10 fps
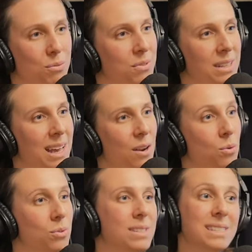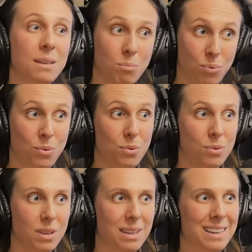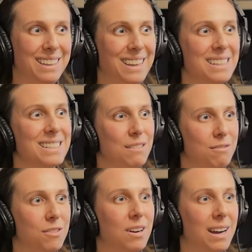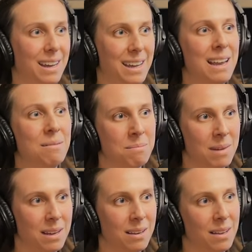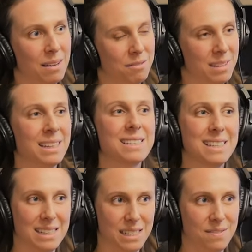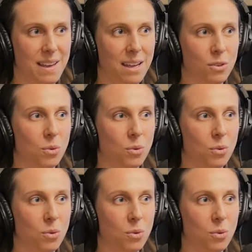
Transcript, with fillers: final. On ne sait plus qu'est-ce qui va réellement venir satisfaire.